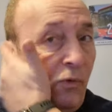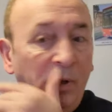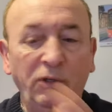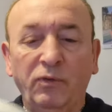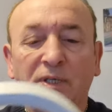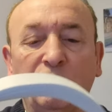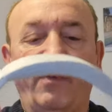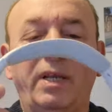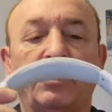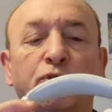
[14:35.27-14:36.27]
Ohren oder
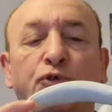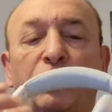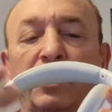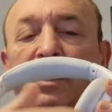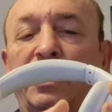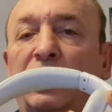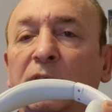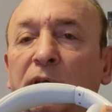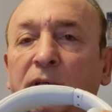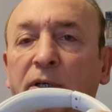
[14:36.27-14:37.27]
so, weil das so schön hier
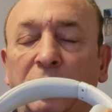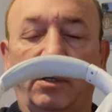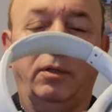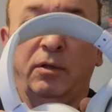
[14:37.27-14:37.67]
äh,